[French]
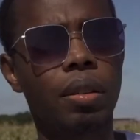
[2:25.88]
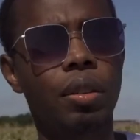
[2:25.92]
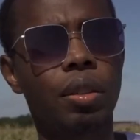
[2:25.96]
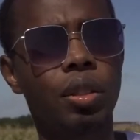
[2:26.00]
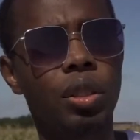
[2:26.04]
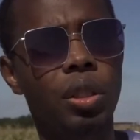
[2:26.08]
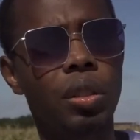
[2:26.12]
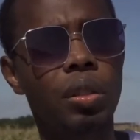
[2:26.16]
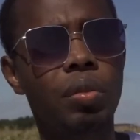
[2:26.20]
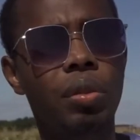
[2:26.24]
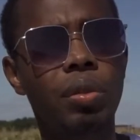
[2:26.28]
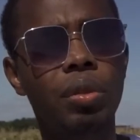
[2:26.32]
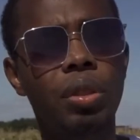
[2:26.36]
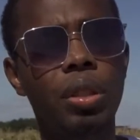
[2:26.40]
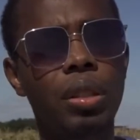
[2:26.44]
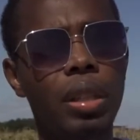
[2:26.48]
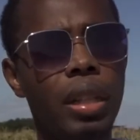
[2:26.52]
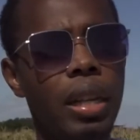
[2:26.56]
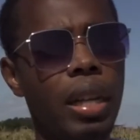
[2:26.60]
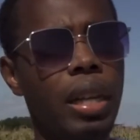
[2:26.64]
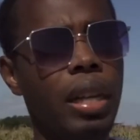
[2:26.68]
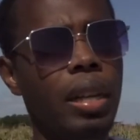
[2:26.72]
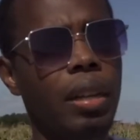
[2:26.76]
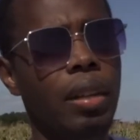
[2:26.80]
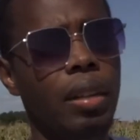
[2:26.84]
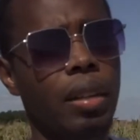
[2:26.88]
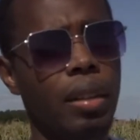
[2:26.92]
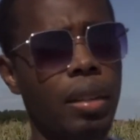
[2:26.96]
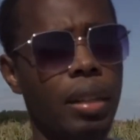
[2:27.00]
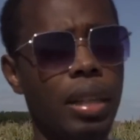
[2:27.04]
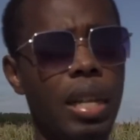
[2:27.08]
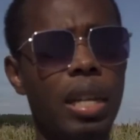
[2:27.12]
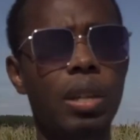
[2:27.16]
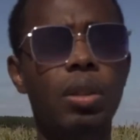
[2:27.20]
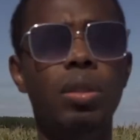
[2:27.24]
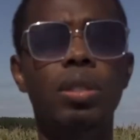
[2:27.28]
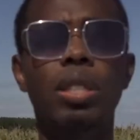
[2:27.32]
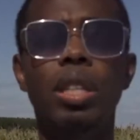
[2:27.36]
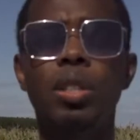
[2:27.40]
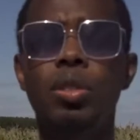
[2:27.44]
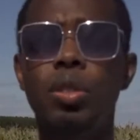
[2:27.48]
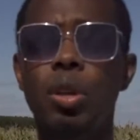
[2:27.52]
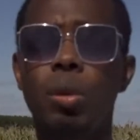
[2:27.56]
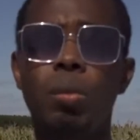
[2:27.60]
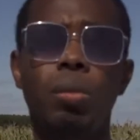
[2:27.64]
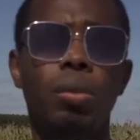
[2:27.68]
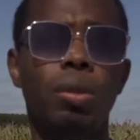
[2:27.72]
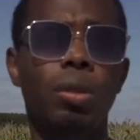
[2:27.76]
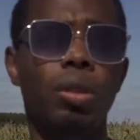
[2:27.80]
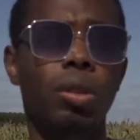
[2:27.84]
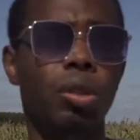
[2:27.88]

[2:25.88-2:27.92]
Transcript: Je vais vous donner euh, quelques exemples.